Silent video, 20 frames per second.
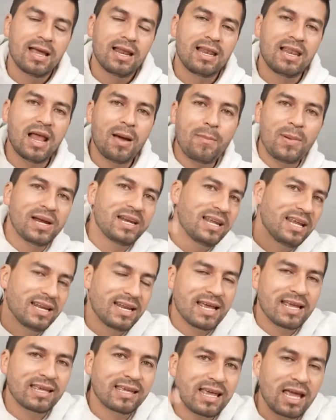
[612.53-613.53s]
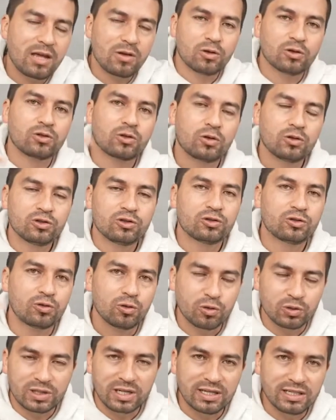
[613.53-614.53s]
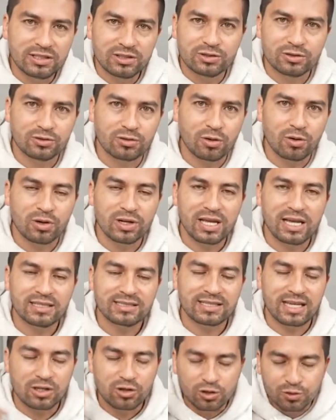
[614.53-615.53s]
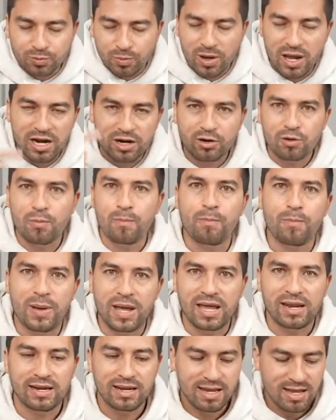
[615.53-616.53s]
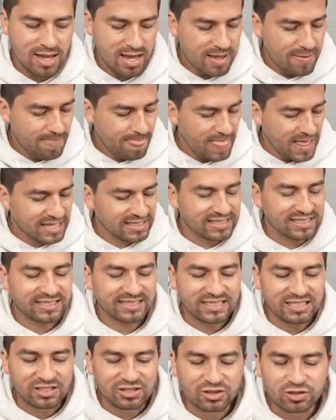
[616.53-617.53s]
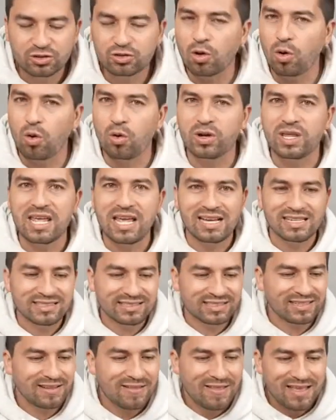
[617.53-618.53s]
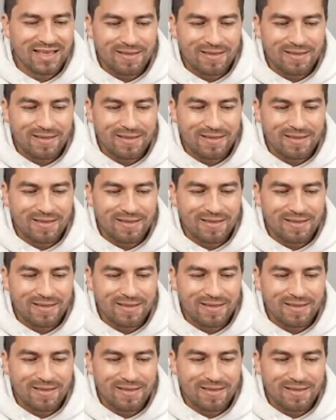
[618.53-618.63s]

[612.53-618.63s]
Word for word: la manera en que ellos construyen historias, que ellos puedan romper esas historias